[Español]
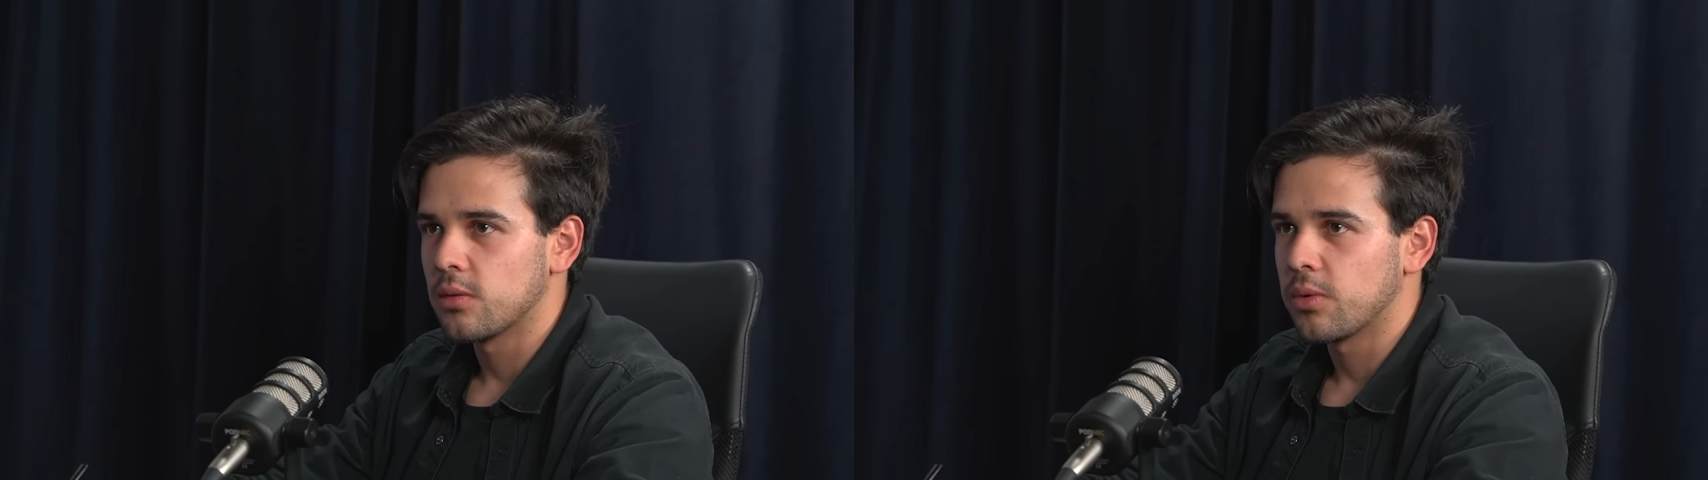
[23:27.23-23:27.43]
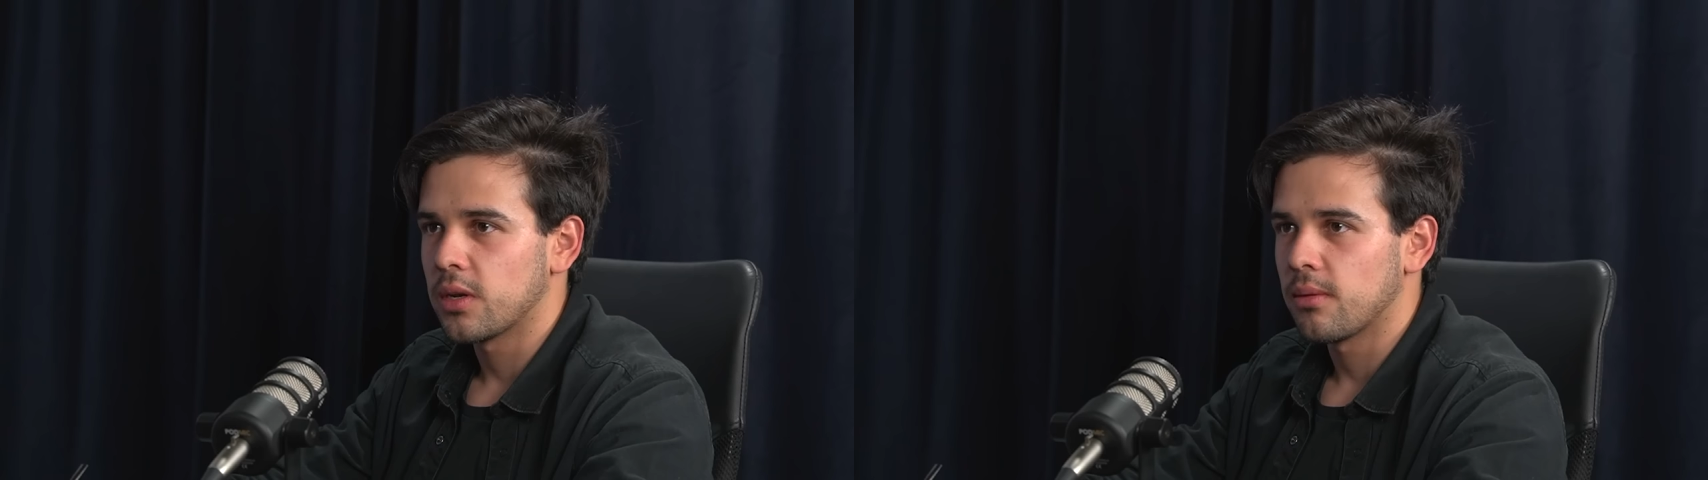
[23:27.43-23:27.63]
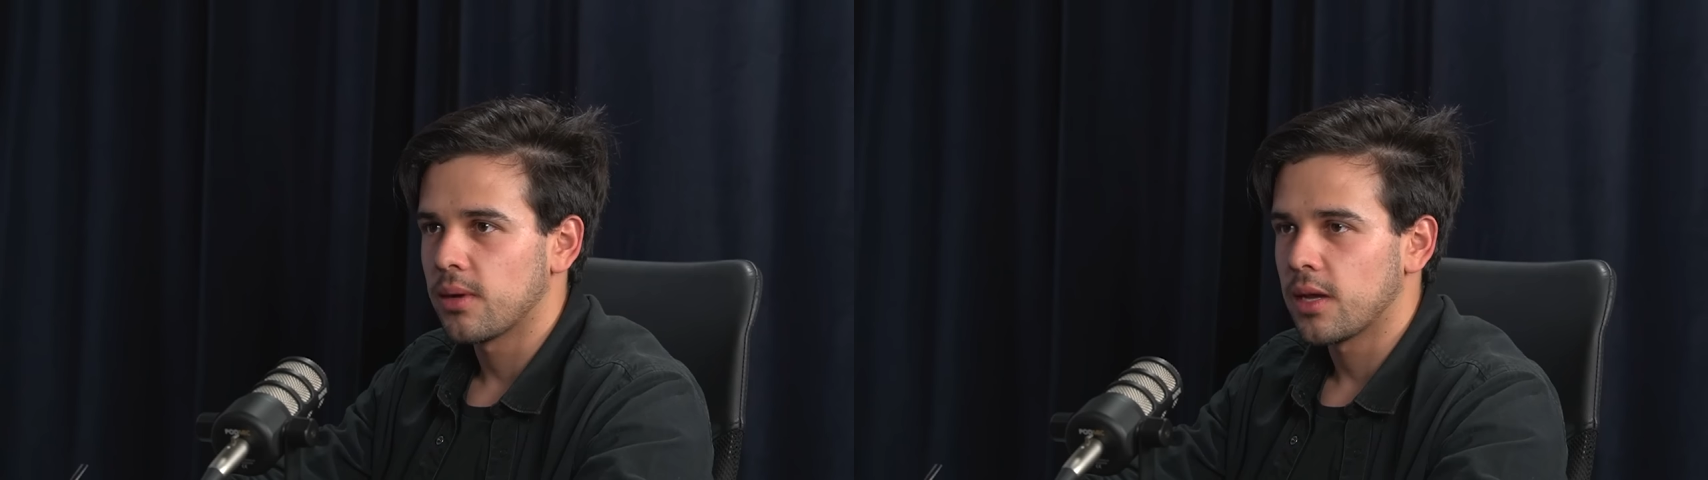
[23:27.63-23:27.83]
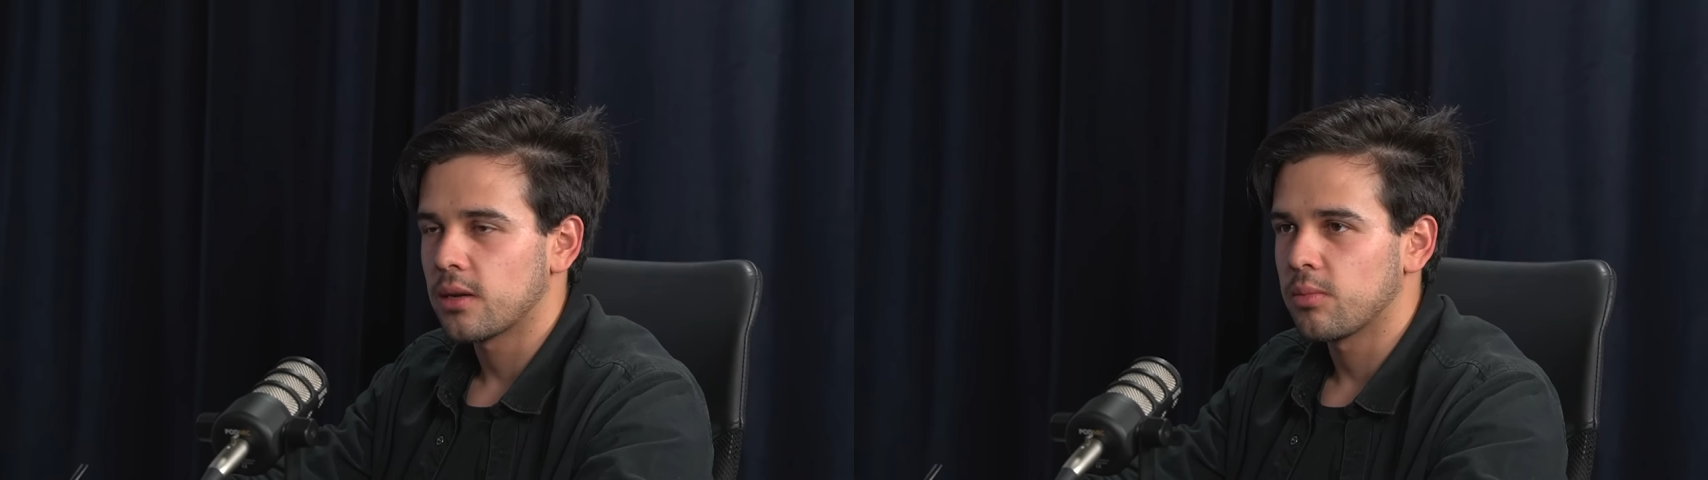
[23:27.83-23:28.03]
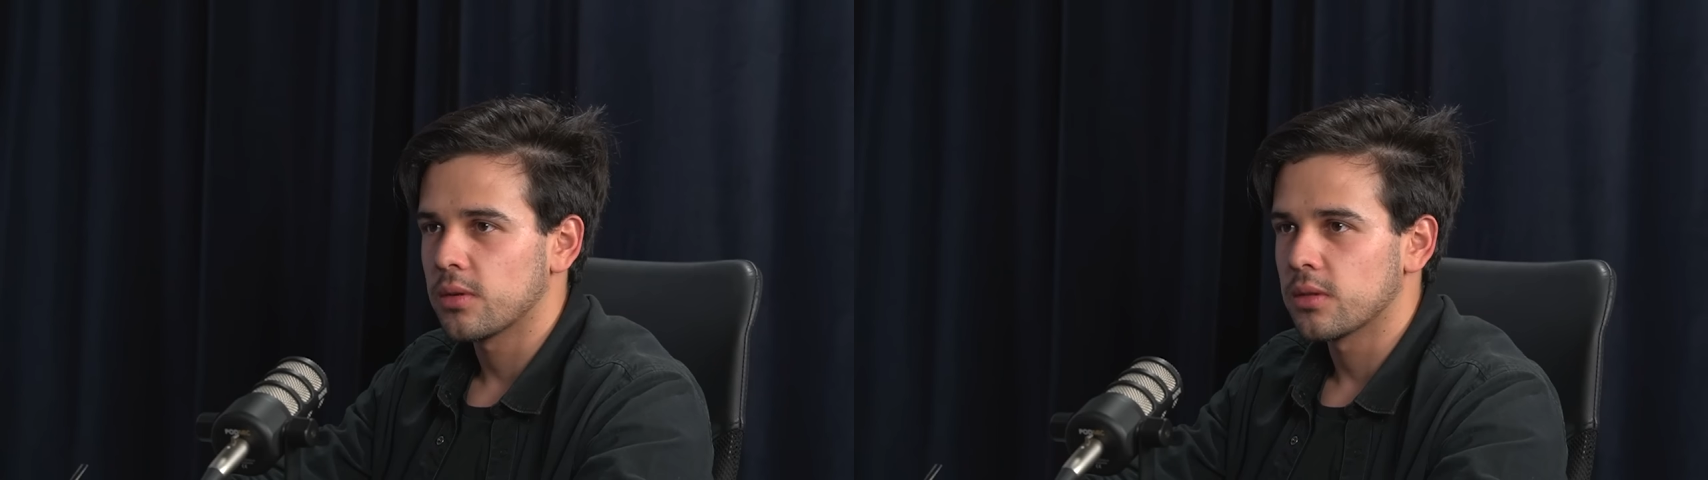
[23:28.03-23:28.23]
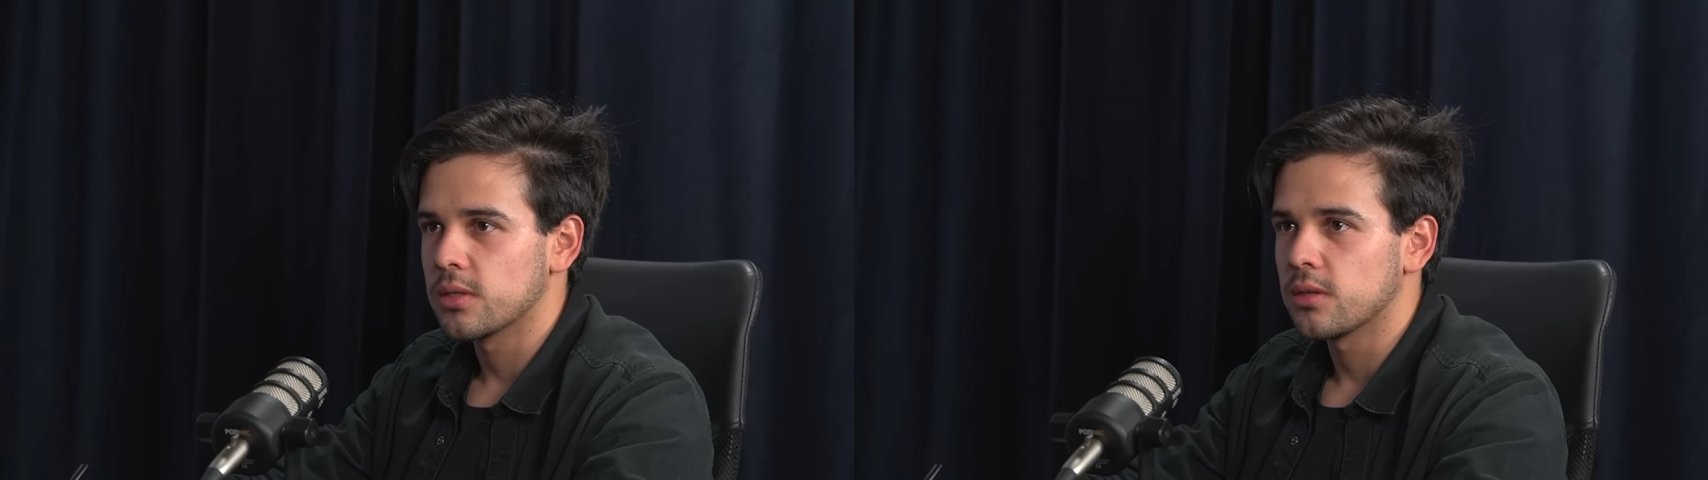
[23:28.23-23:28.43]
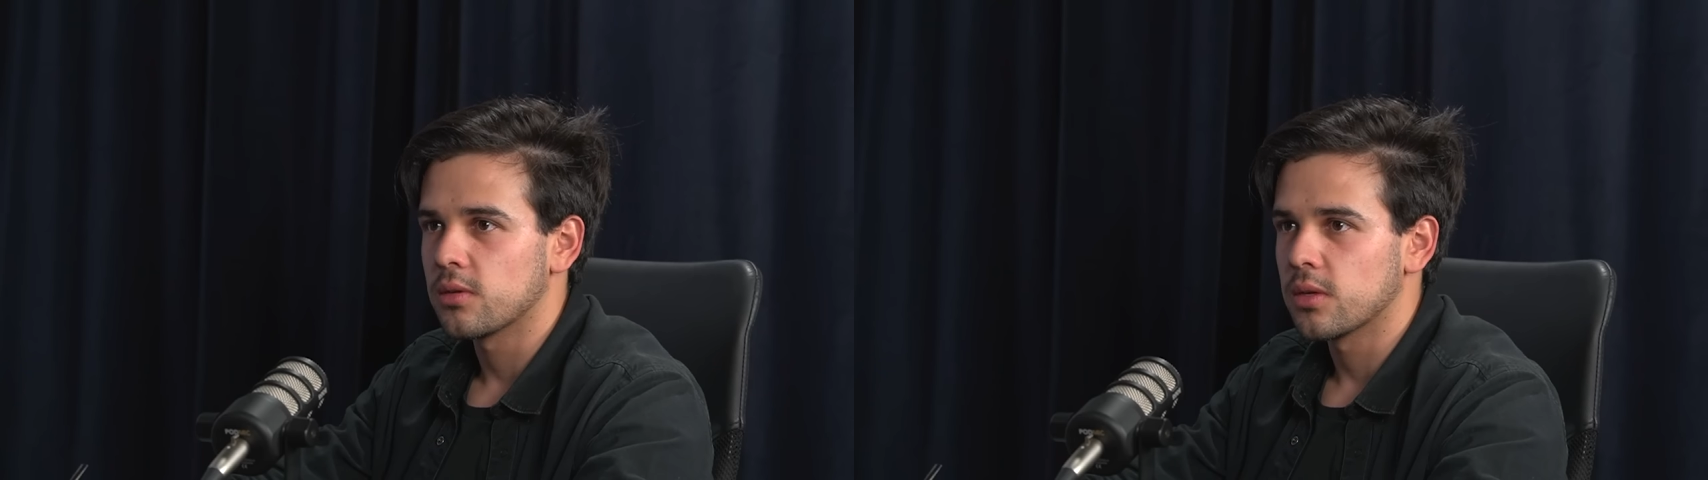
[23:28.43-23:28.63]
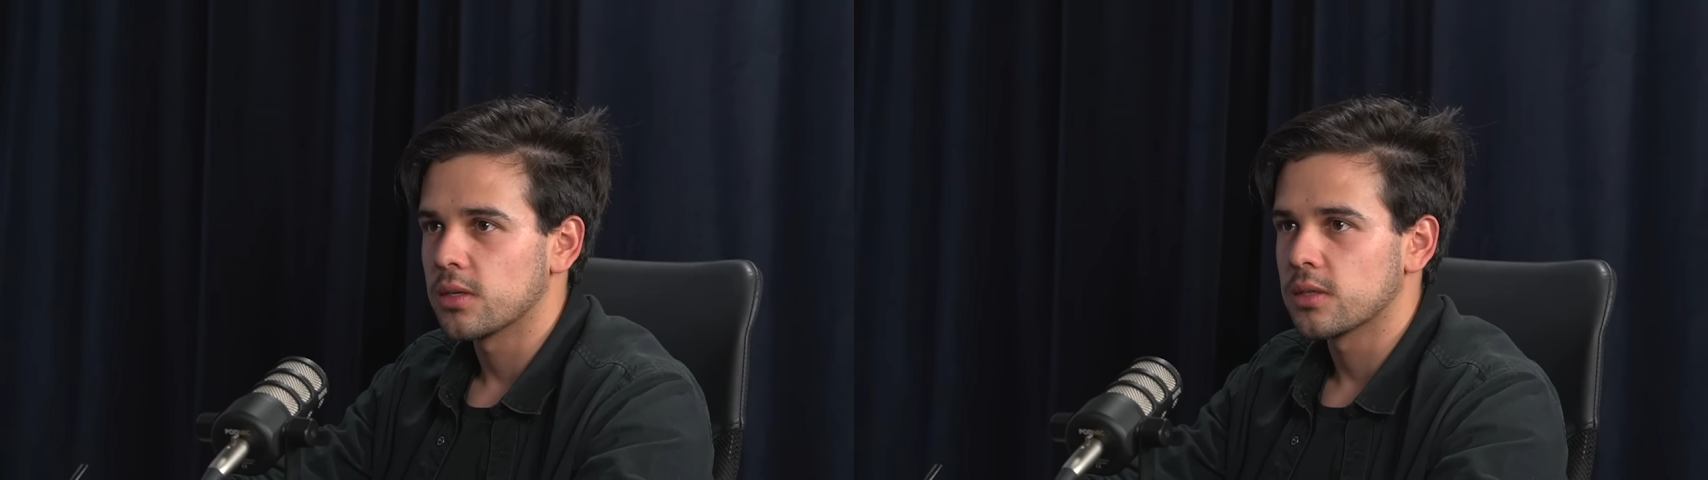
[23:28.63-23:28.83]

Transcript: no pueden hablar ni pueden decirte, oye,